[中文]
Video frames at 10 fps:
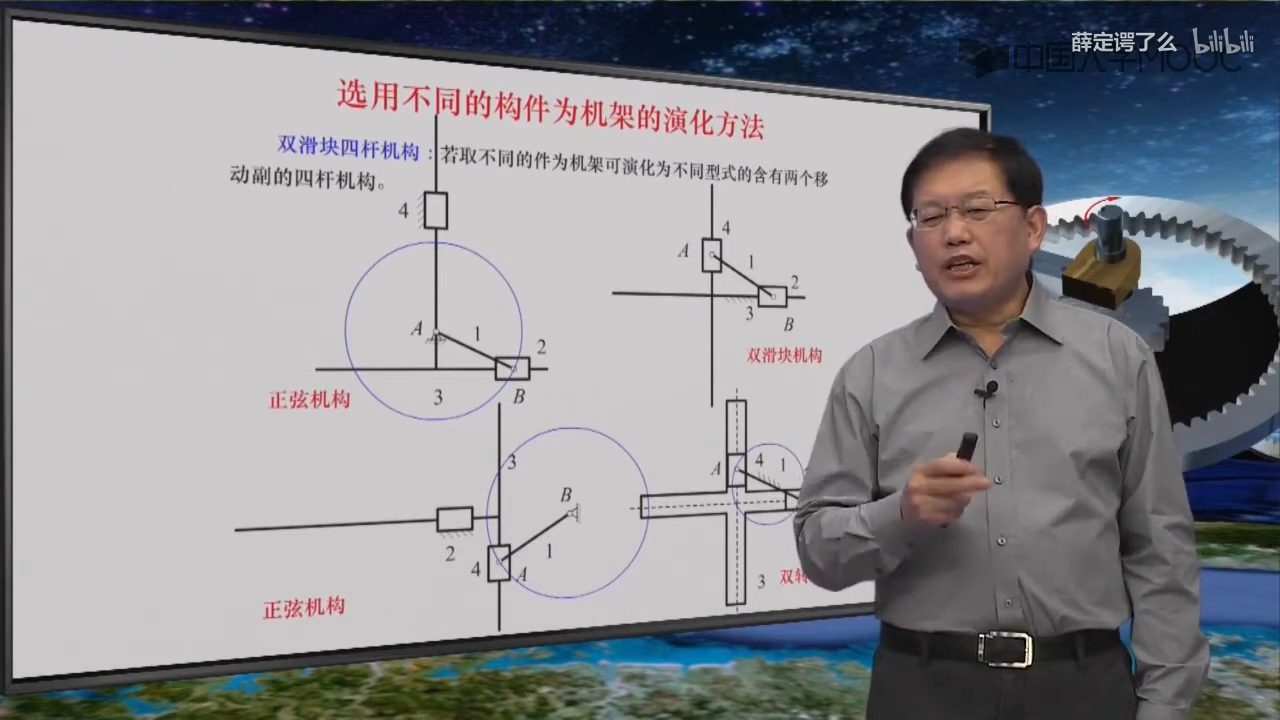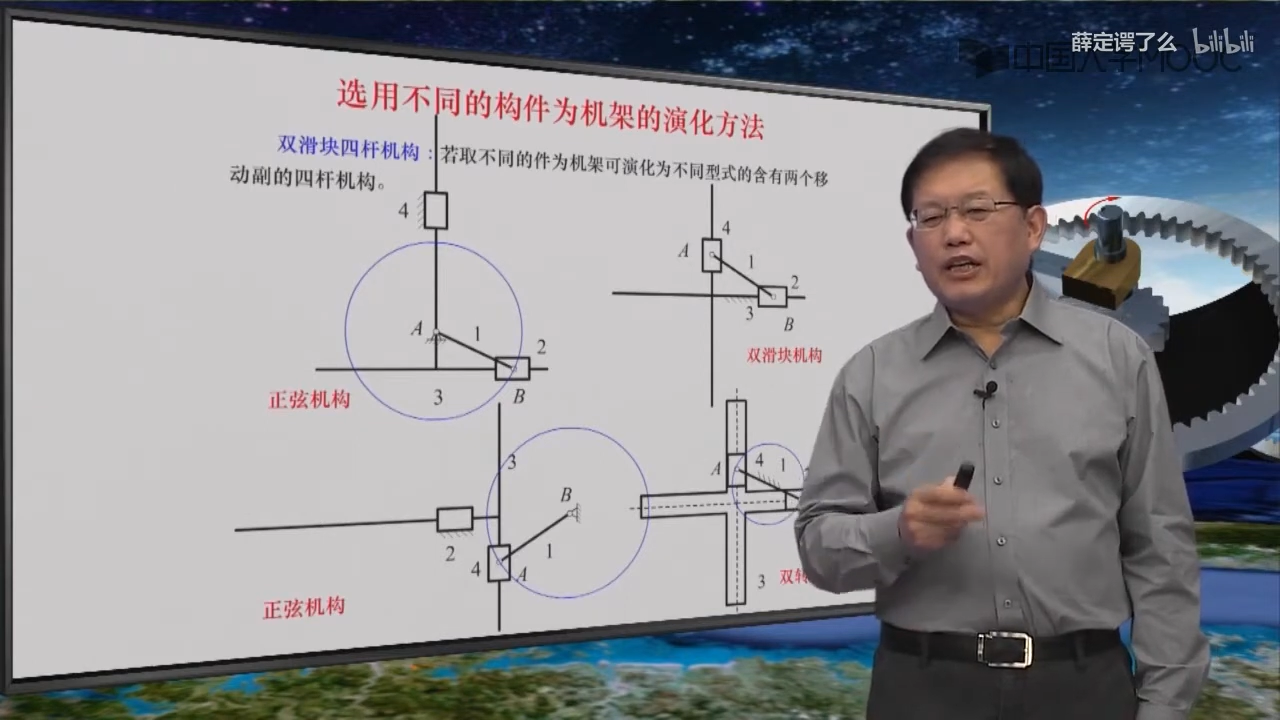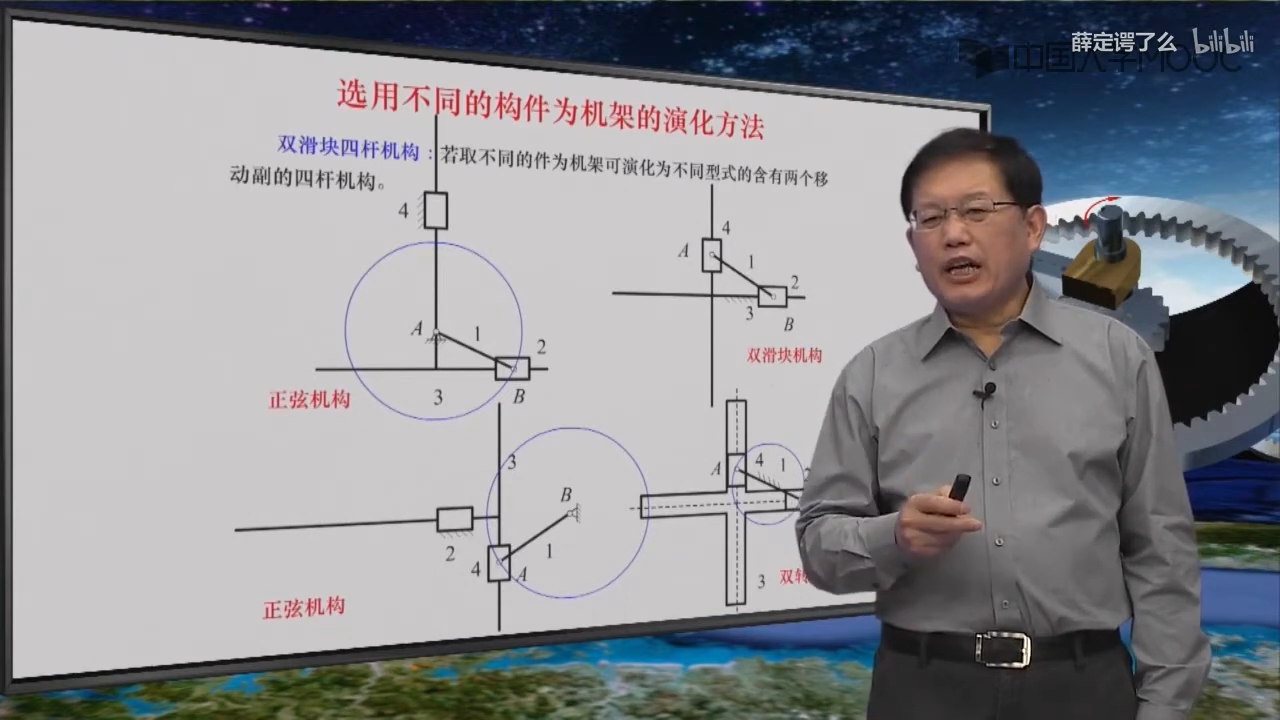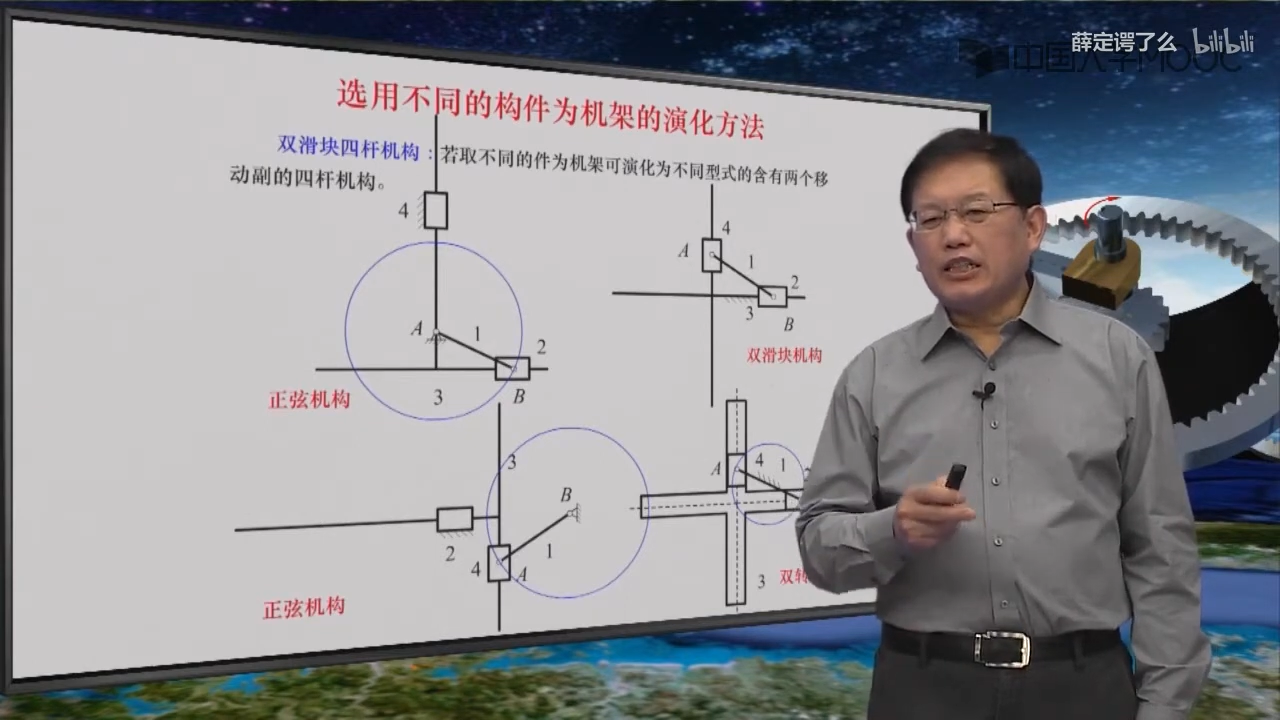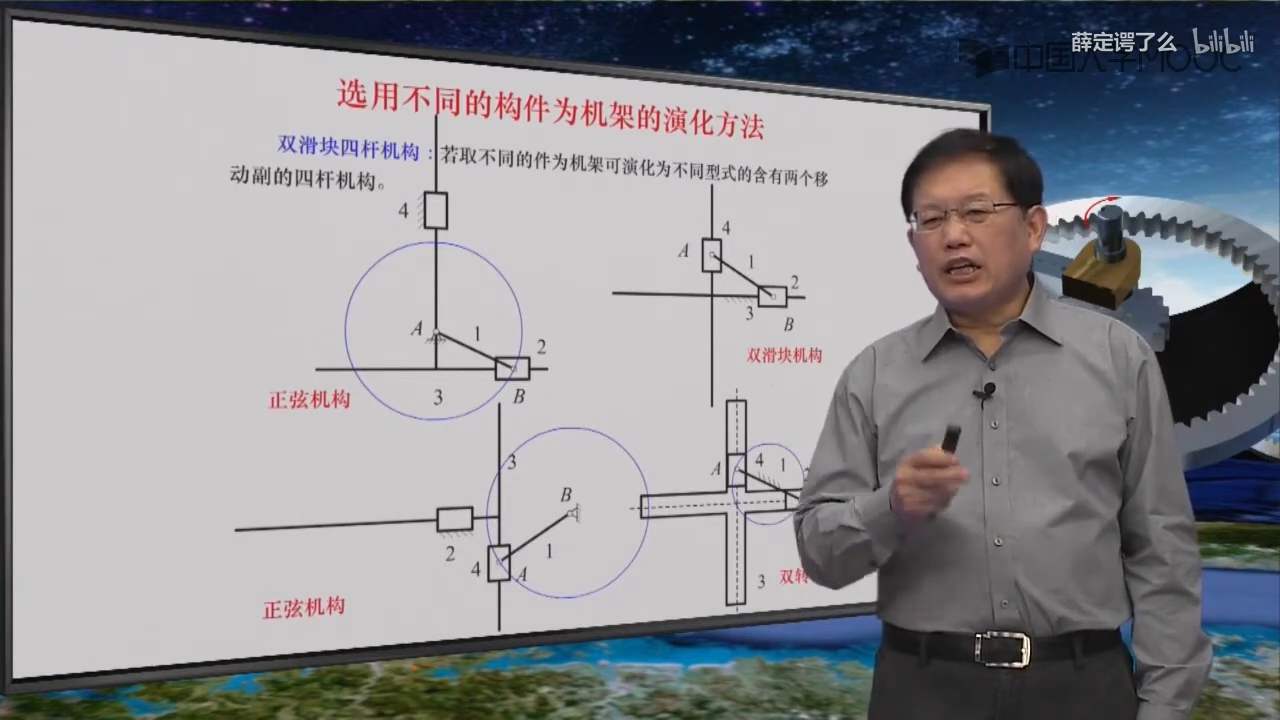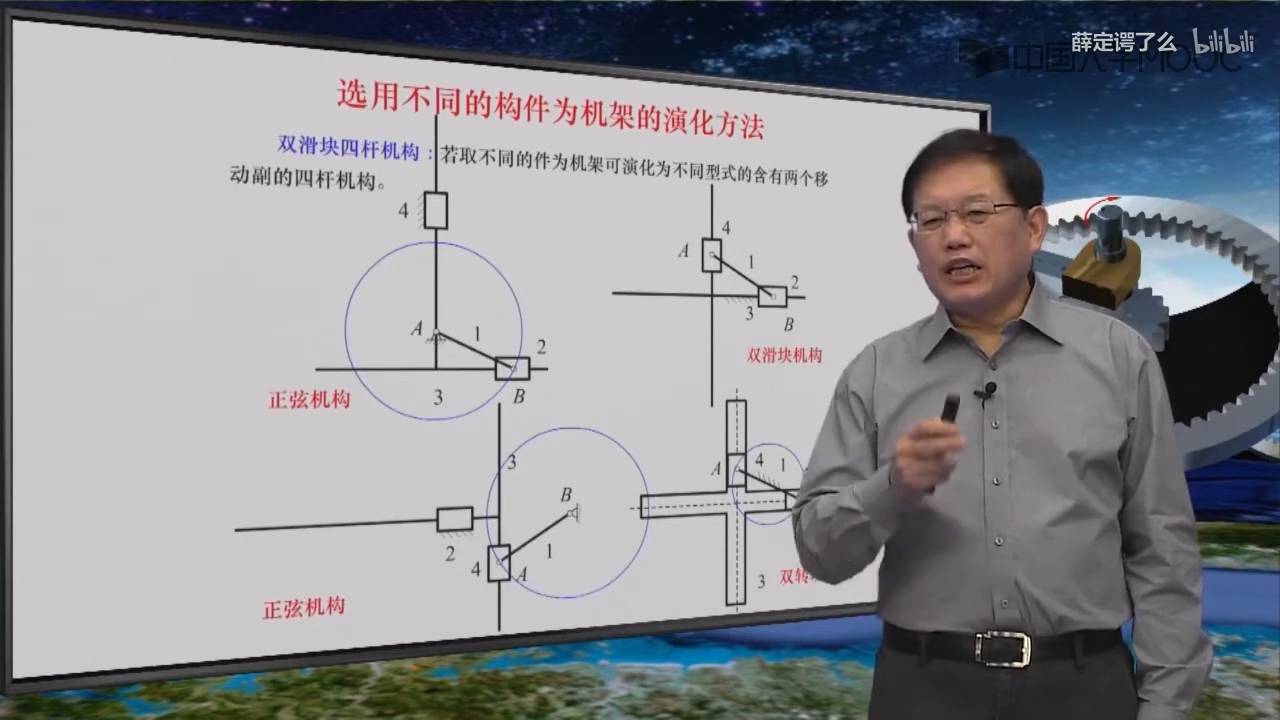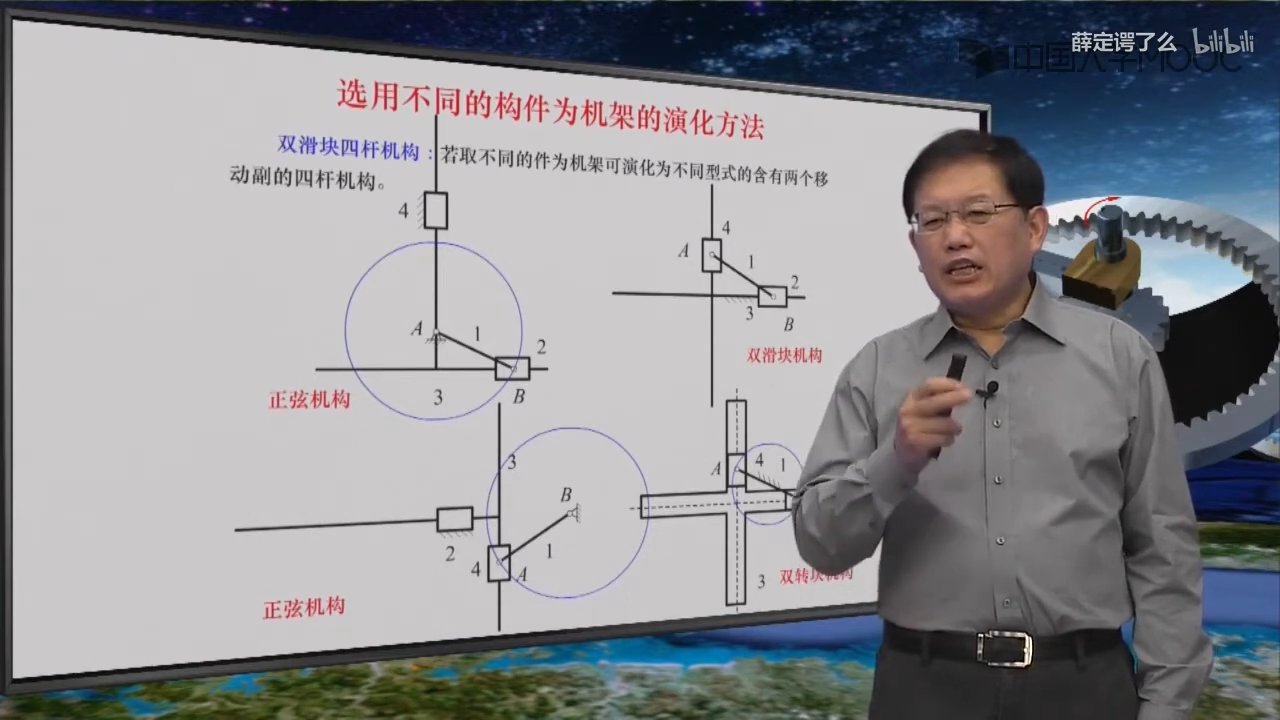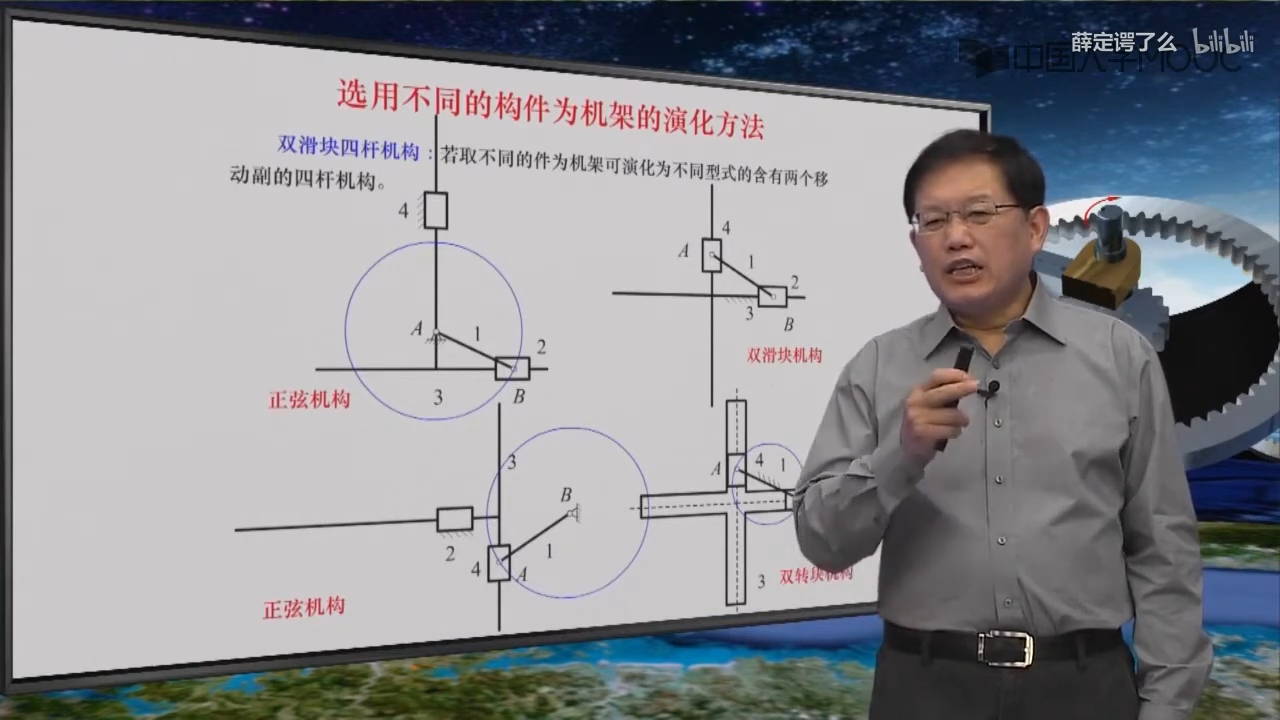可以看出